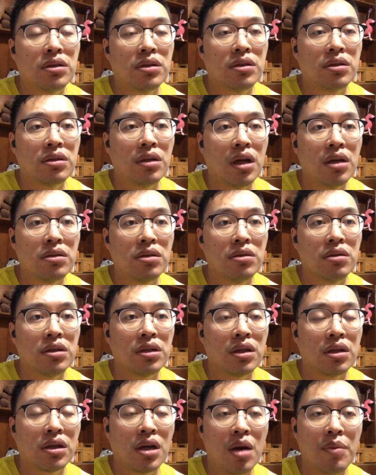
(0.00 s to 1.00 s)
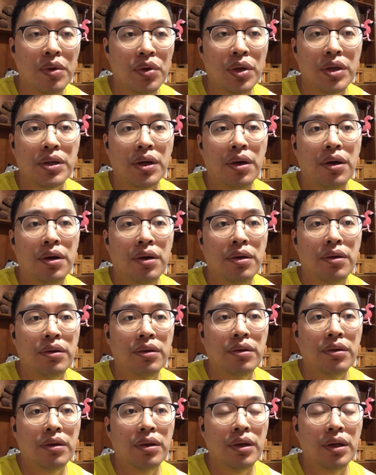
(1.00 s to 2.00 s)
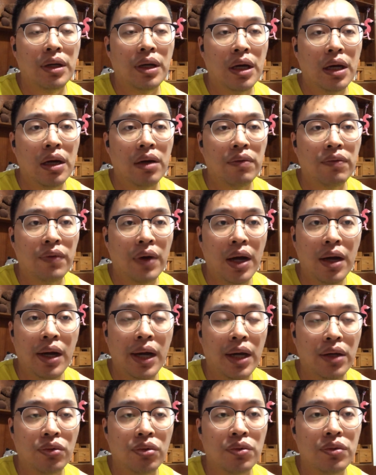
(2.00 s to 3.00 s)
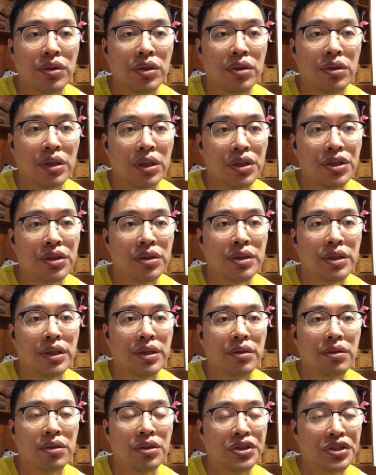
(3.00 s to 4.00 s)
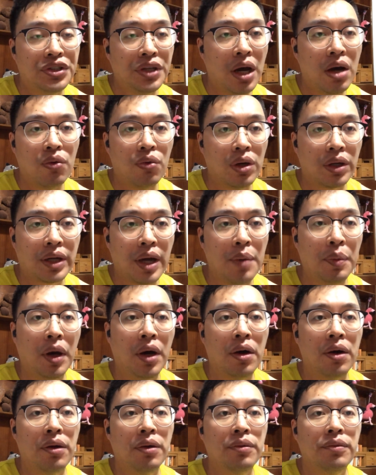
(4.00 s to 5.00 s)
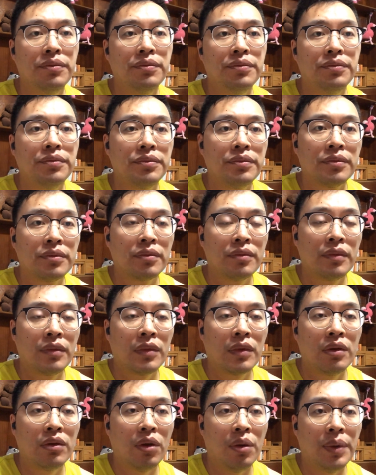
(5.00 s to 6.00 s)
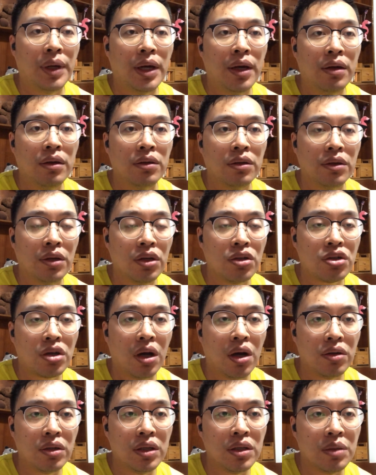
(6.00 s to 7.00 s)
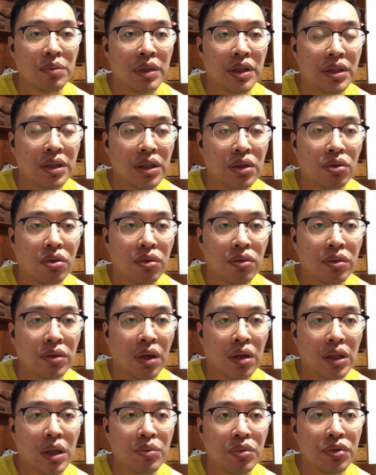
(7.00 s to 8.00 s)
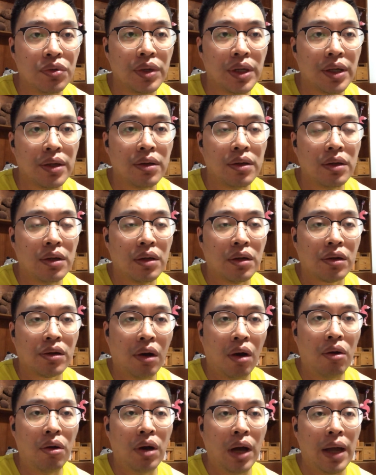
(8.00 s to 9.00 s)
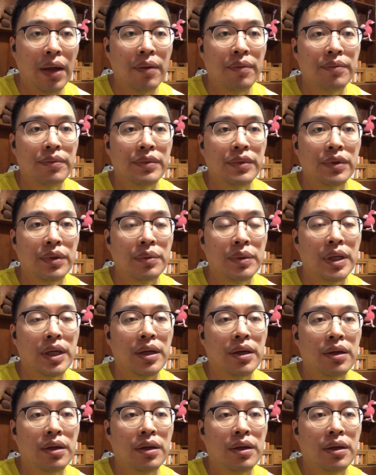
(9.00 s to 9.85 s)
当时这个抗美援朝啊王海同志那个精神，向我开炮，懂吗？你要朝着你们地空导弹部队高喊，对不对？